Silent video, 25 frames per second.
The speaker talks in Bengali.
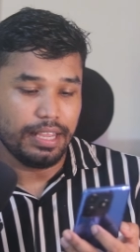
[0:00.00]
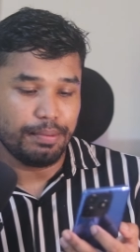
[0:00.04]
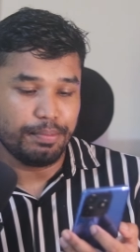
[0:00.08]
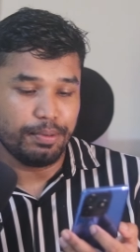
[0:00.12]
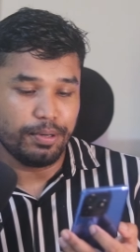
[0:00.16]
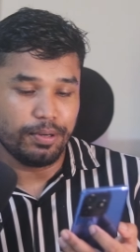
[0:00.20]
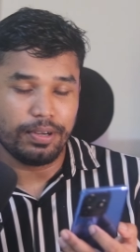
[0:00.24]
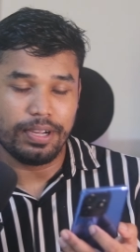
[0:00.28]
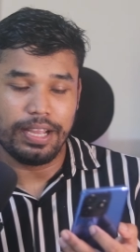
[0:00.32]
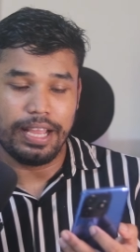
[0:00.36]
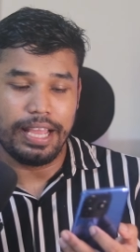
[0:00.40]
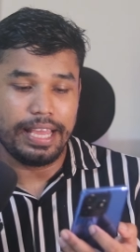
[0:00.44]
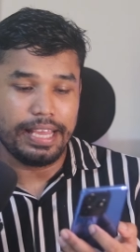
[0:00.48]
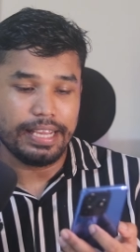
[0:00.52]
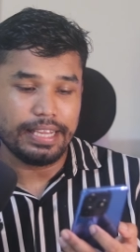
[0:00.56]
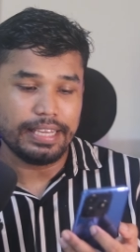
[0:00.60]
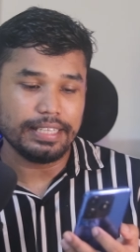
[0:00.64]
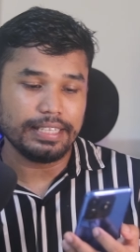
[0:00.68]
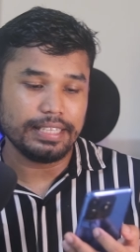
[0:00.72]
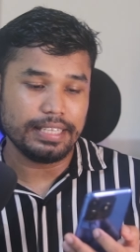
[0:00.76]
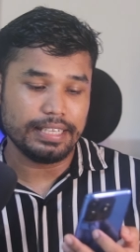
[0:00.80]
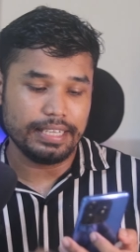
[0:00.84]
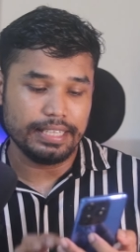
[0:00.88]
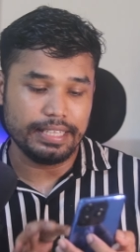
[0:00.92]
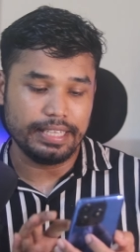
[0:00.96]
এবং
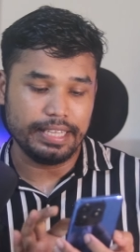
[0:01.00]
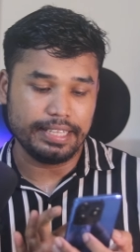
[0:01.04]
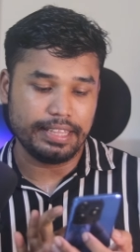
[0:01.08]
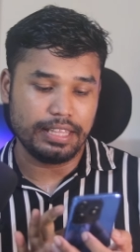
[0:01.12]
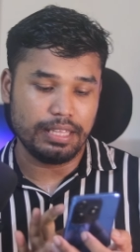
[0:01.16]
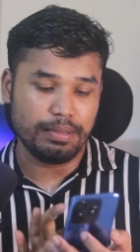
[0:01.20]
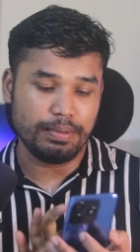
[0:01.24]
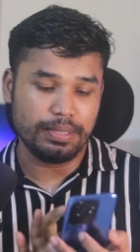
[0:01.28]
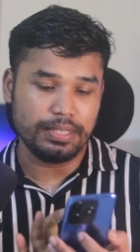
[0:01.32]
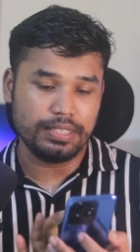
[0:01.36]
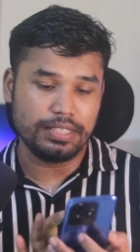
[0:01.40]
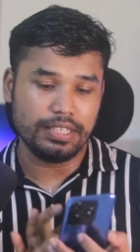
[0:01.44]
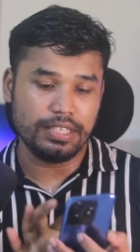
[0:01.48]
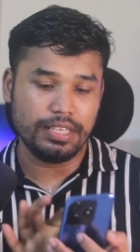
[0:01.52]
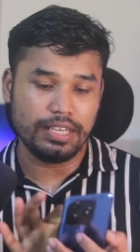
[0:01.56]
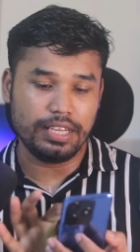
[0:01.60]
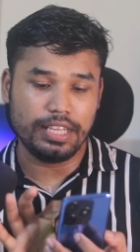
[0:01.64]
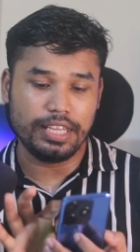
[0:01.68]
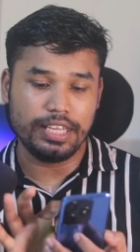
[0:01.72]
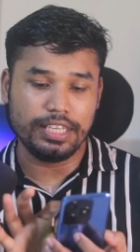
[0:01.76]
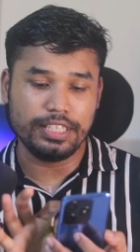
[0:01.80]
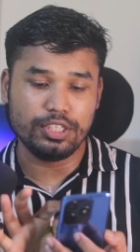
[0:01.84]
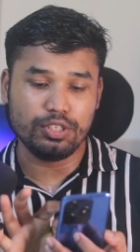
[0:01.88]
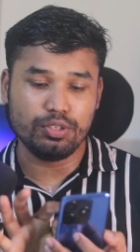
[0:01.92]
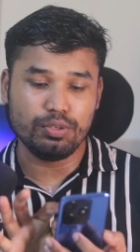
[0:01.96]
এইখান থেকে দেখতে পাচ্ছেন
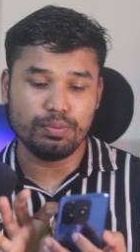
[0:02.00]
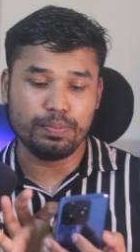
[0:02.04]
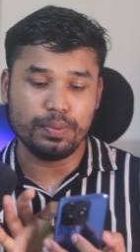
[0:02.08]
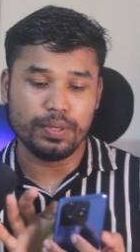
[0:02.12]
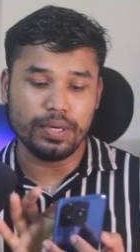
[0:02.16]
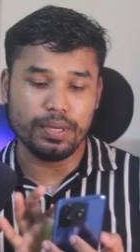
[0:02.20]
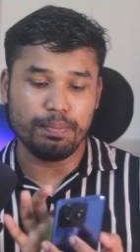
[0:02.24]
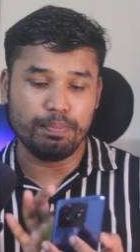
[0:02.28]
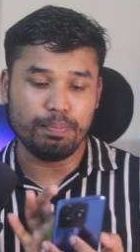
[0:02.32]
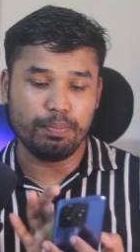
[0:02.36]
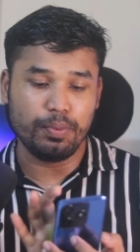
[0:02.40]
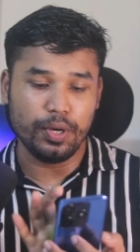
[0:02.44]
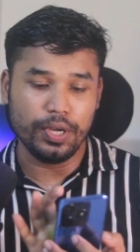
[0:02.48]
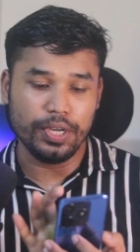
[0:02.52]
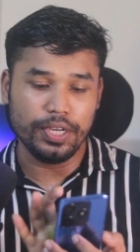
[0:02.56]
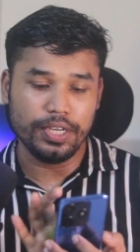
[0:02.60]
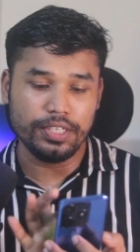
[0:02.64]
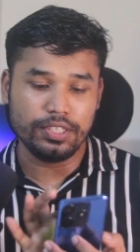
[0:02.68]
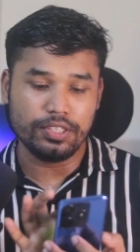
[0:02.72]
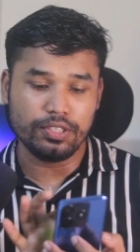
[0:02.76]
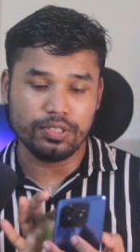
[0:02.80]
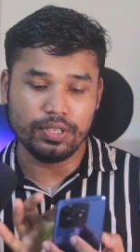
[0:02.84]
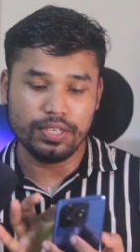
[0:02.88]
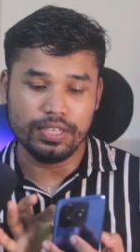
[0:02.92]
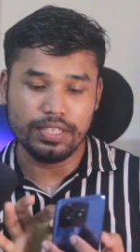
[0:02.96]
এই যে উপরে
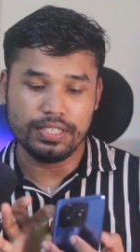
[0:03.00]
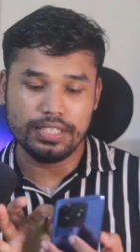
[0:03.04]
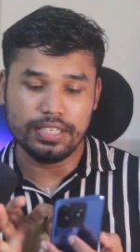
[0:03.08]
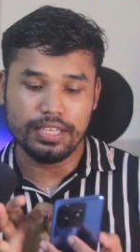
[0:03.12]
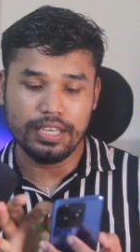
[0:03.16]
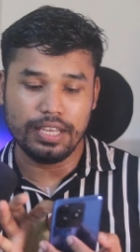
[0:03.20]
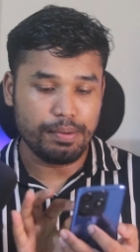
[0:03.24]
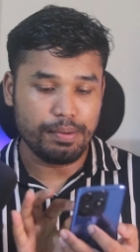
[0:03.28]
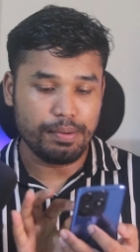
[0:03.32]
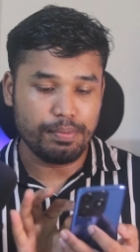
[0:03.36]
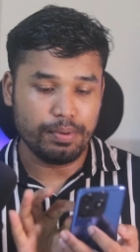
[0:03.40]
পয়েন্ট রয়েছে